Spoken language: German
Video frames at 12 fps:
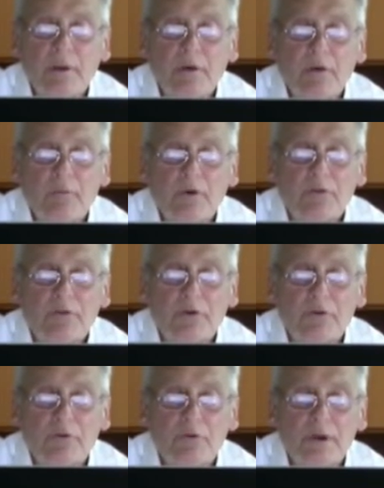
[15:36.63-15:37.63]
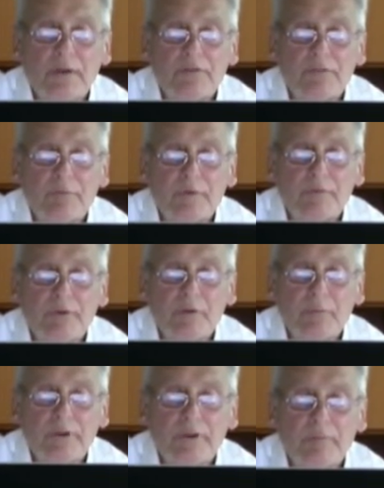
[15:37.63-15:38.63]
und Moskau drohe letzten Mittwoch
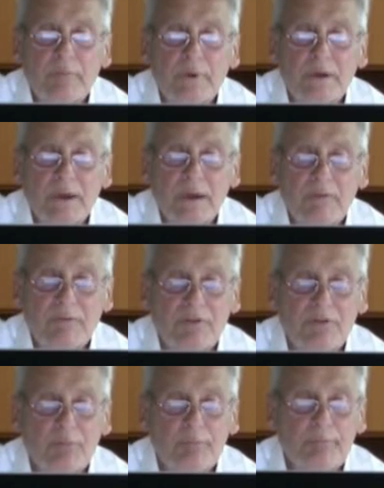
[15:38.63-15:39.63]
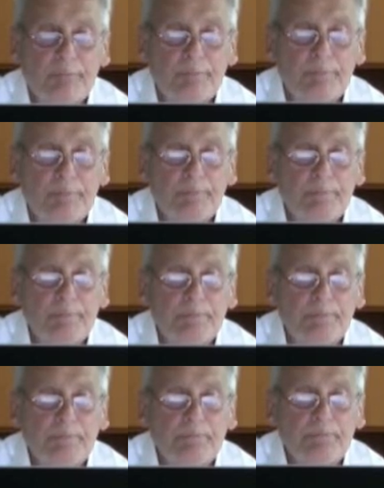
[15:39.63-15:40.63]
mit dem Gegenvisum.
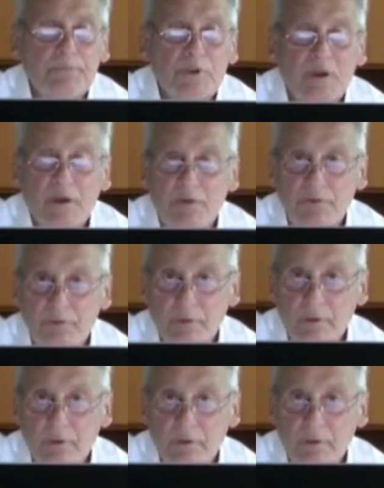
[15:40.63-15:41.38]
Die ersten